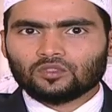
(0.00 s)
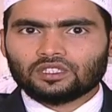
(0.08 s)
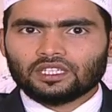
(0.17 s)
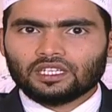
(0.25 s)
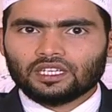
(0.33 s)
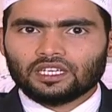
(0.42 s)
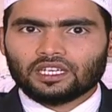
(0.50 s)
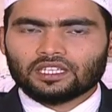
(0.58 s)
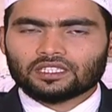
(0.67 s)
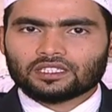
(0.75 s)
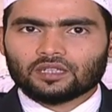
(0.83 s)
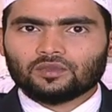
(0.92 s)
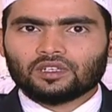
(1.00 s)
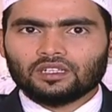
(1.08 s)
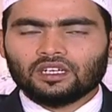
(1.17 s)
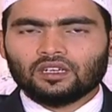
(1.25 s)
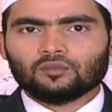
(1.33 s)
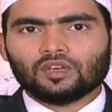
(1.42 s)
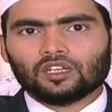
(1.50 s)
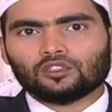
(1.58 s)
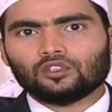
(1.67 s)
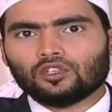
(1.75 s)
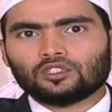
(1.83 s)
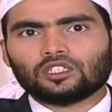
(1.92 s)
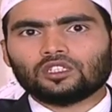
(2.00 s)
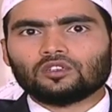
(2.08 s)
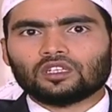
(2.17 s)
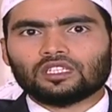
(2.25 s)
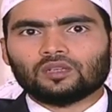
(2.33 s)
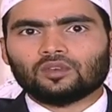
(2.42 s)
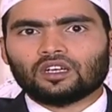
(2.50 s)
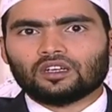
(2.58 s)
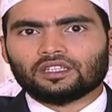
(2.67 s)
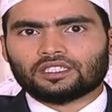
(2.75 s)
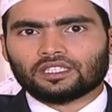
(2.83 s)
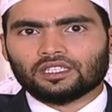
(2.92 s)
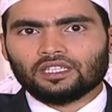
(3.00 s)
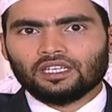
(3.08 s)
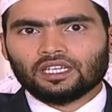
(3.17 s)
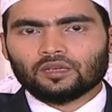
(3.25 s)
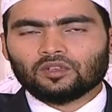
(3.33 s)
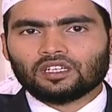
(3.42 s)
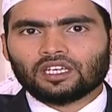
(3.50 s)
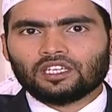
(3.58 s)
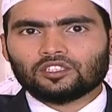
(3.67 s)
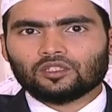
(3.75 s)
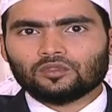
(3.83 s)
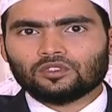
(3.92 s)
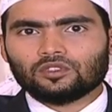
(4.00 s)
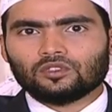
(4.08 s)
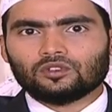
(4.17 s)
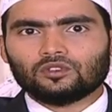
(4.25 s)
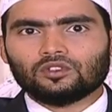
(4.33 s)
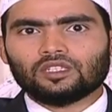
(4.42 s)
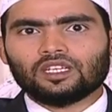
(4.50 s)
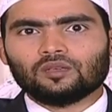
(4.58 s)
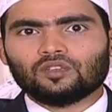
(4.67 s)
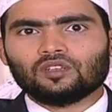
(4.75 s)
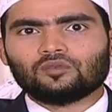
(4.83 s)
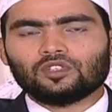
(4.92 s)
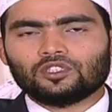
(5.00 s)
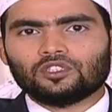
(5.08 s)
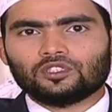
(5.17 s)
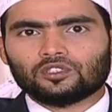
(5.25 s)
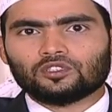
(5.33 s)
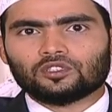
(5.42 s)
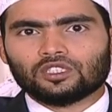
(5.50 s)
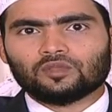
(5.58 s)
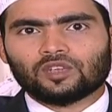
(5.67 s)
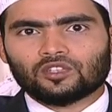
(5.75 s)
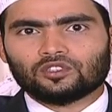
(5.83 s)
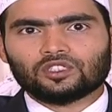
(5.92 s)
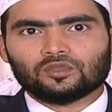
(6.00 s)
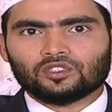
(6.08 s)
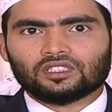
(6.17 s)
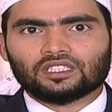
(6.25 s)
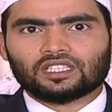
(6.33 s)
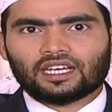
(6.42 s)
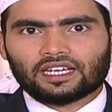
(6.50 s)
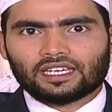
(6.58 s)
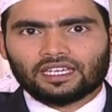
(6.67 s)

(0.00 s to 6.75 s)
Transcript: তার মধ্যে এই সবর বা ধৈর্যেরও কথা বলা হয়েছে এবং এই সমস্ত গুণ এবং বৈশিষ্ট্য যদি মানুষের মধ্যে